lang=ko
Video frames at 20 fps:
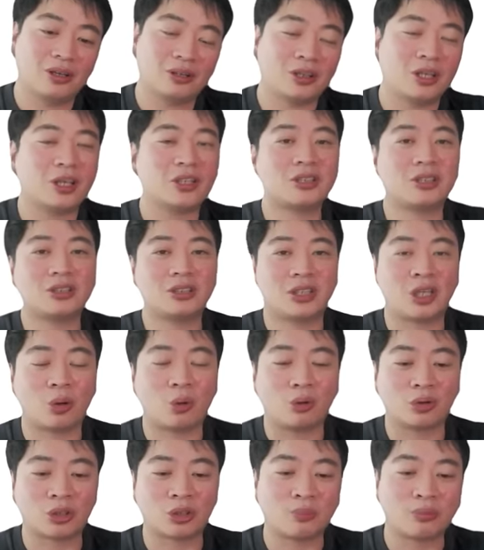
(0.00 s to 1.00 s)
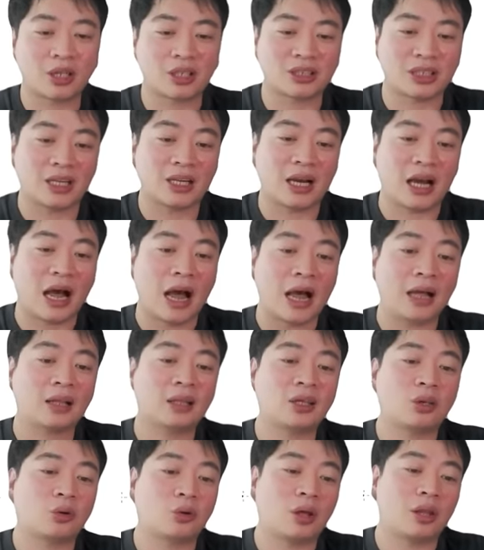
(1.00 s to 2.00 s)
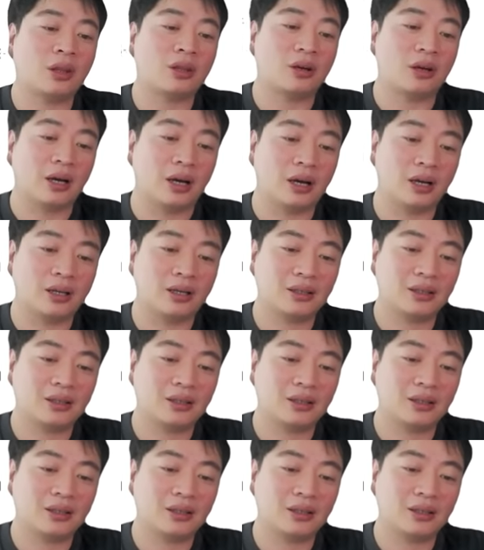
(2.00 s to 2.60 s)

대신 재고 전부 다 자기가 안기로 했는 거야.